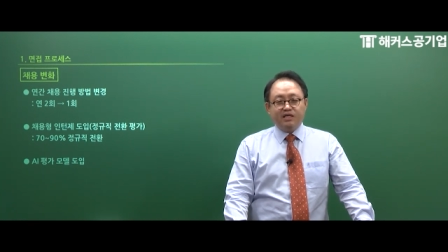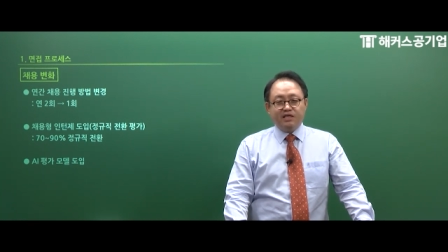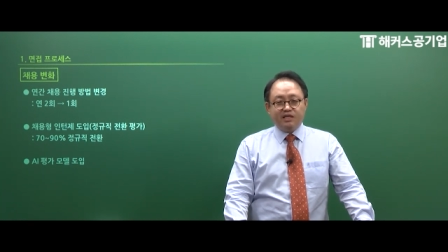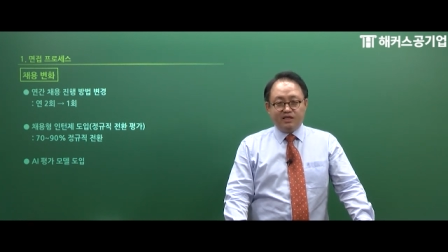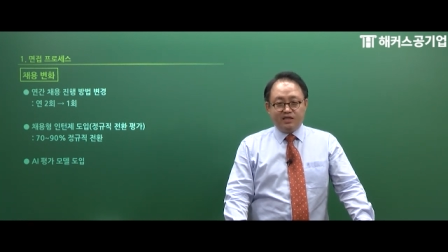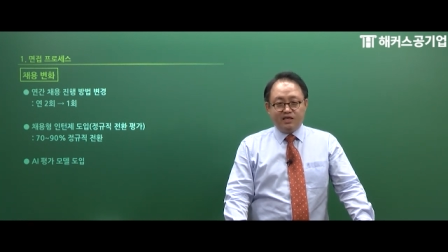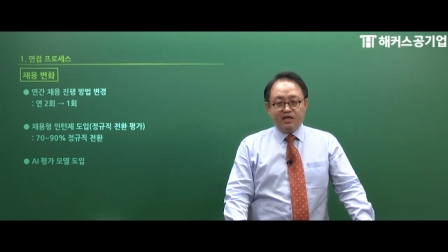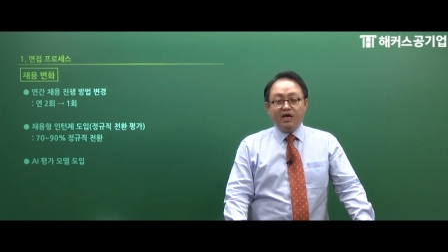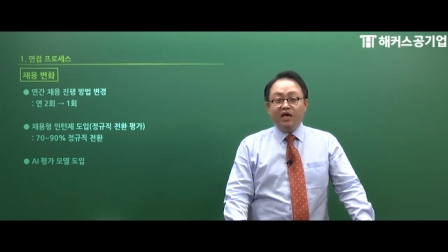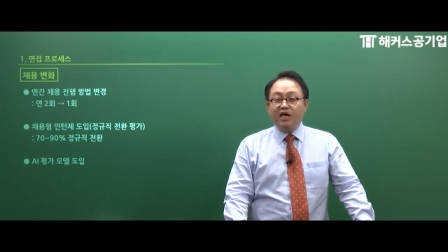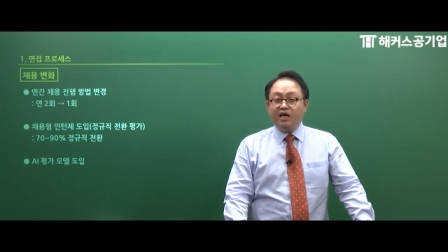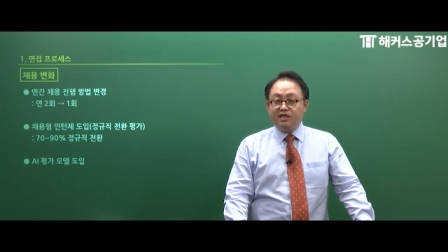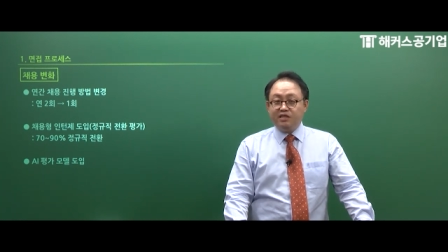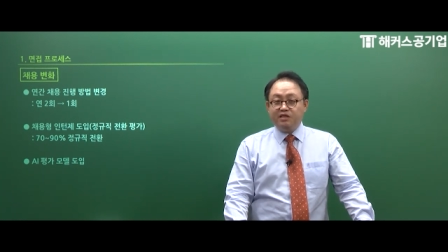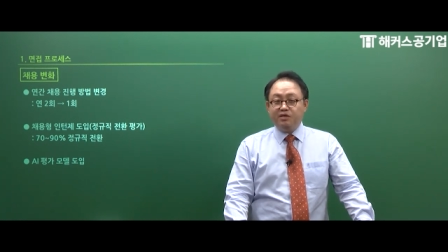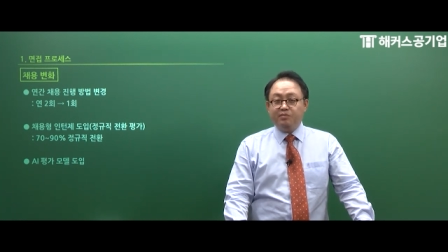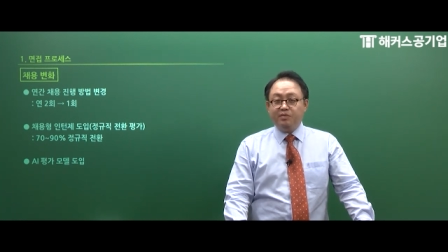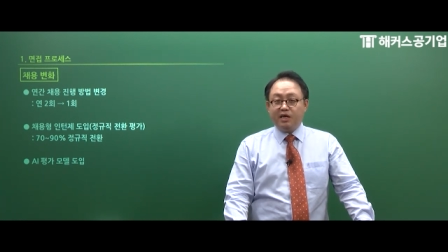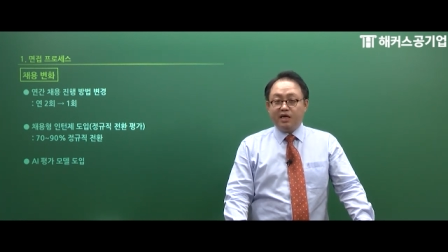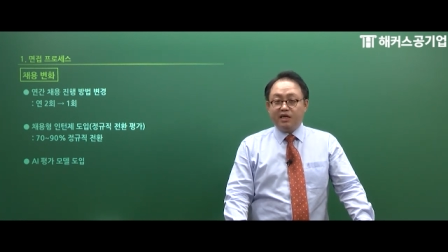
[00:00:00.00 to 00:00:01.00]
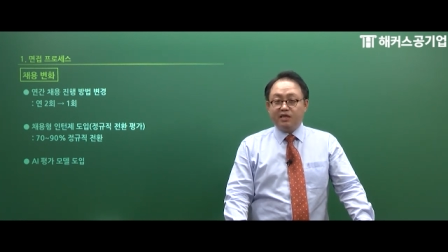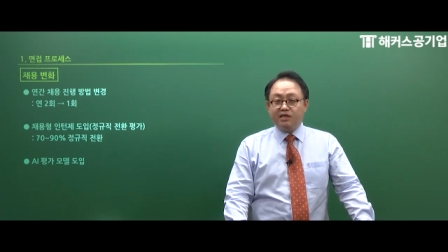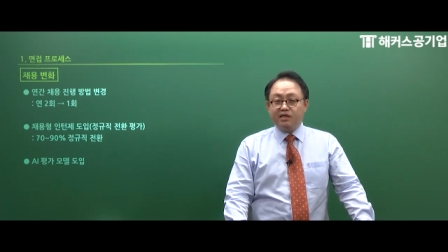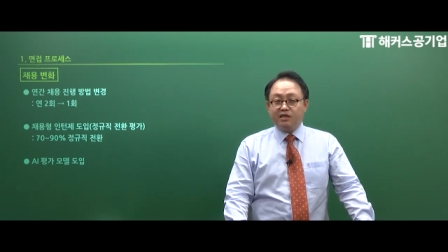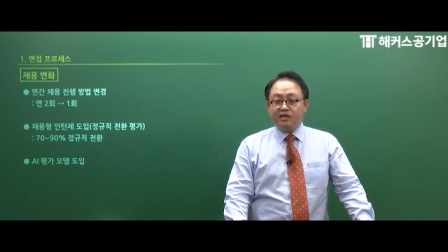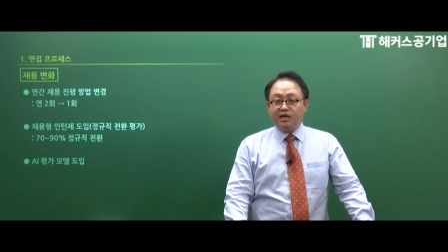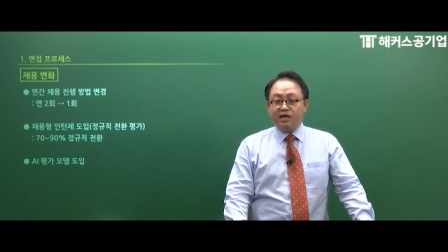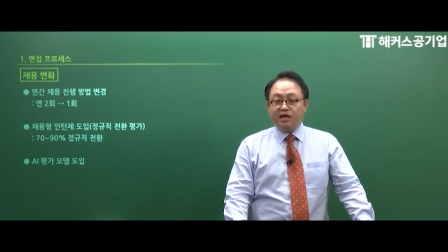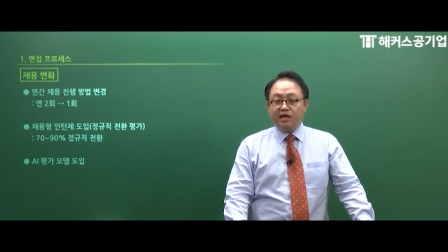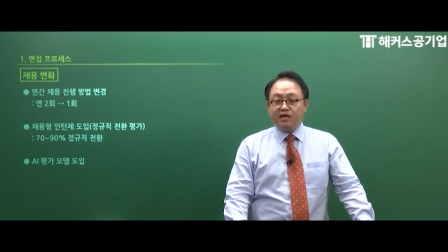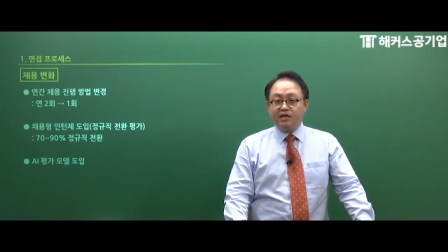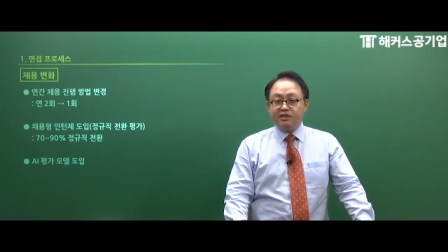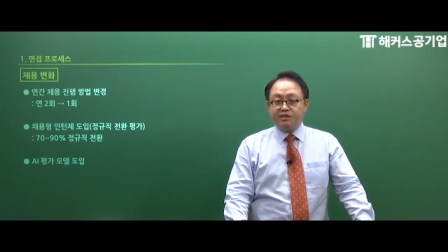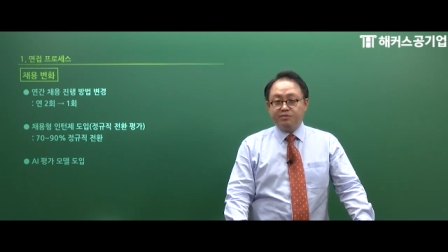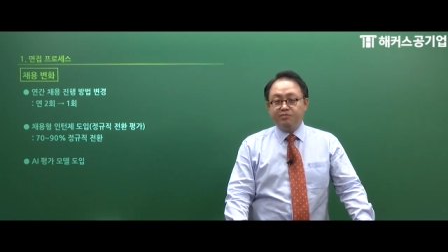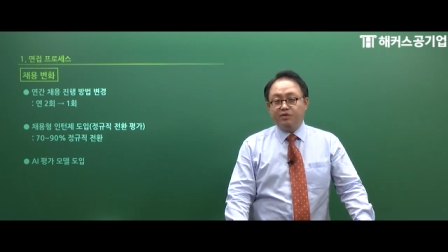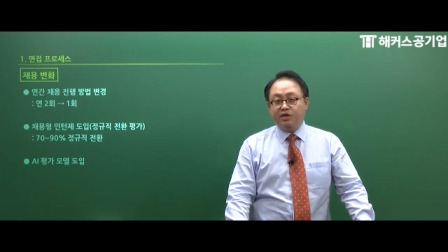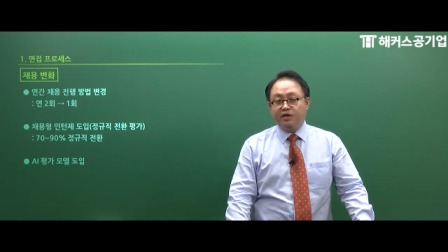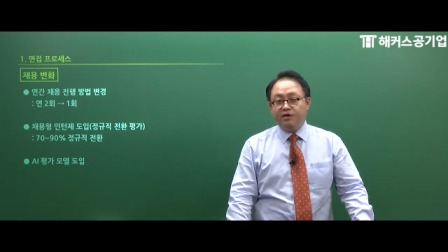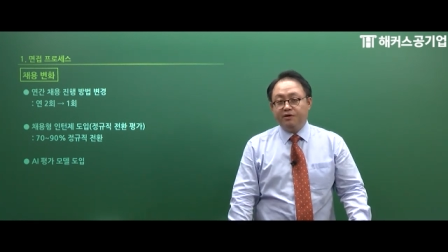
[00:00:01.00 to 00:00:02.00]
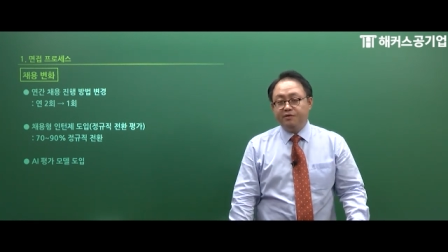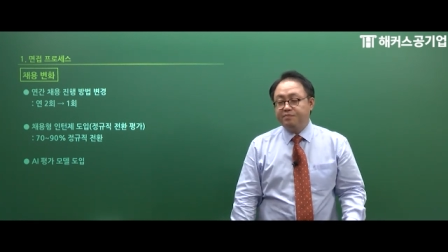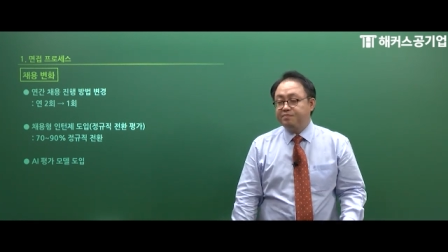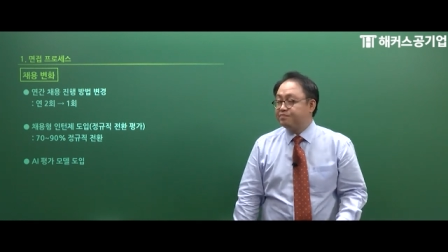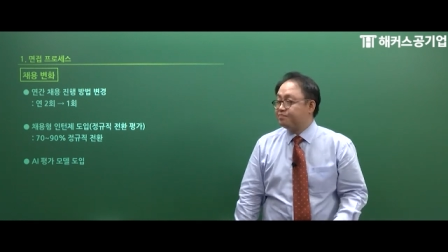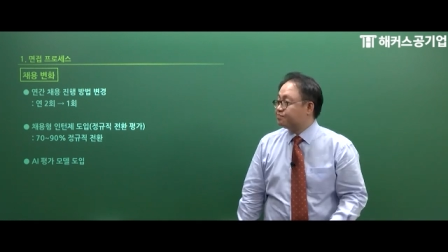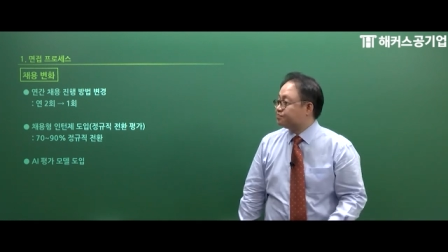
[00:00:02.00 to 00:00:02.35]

이게 핵심이 아닐까 싶네요.